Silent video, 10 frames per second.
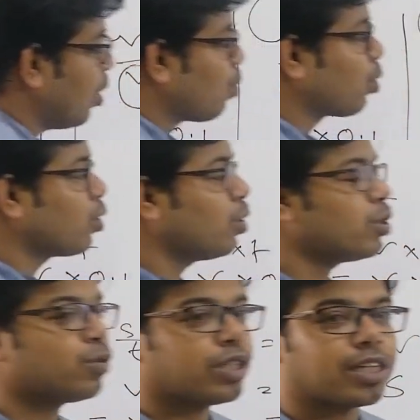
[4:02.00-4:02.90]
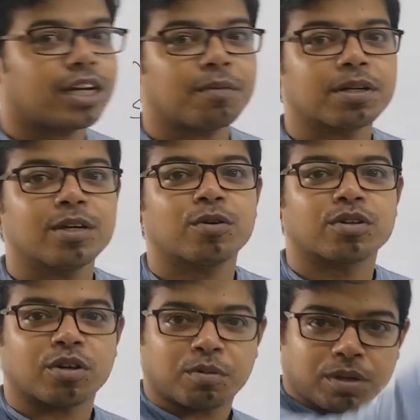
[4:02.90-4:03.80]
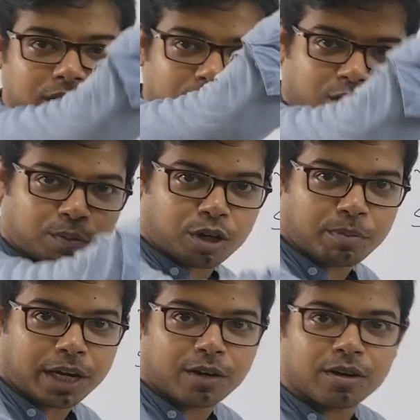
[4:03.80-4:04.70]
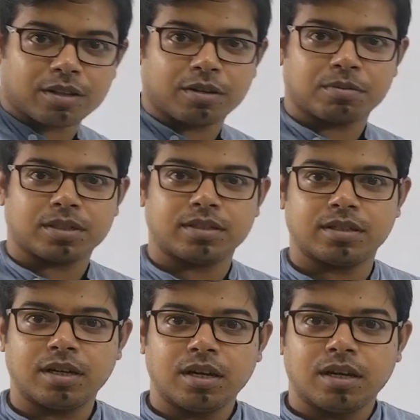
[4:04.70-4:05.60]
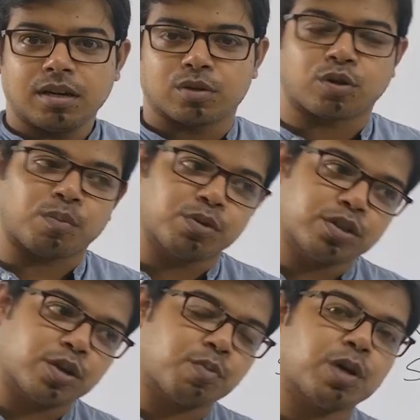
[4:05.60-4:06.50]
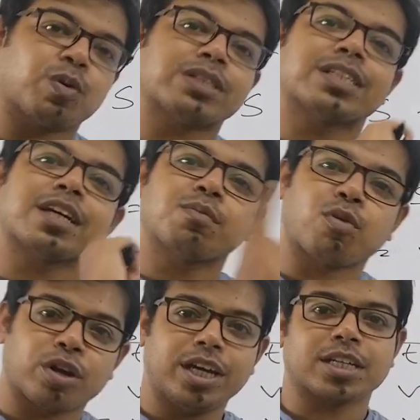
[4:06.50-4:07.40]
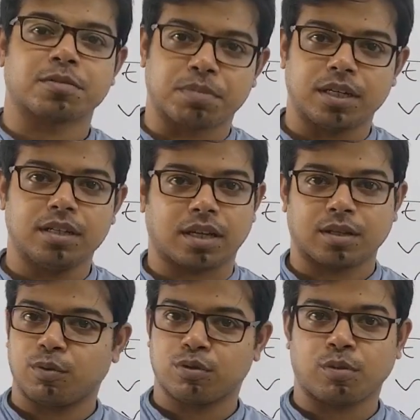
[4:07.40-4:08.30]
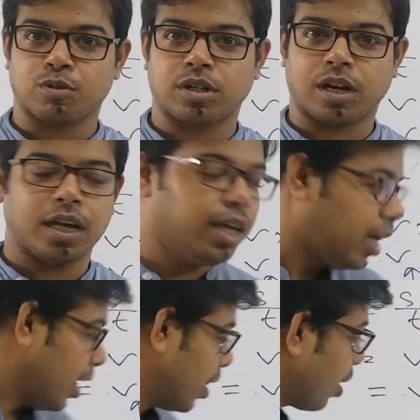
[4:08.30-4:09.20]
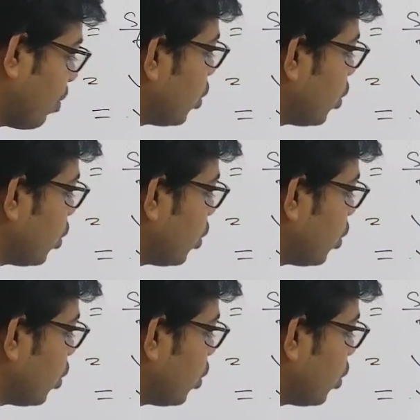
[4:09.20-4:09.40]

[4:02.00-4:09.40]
প্রতিধ্বনি শুনতে চাইলে আবার কি করতে হবে শব্দকে ব্যাক করাতে হবে শব্দ জিরো পয়েন্ট ওয়ান সেকেন্ড পরেই আসবে তাতে কোনো সমস্যা নাই দ্যাট মিন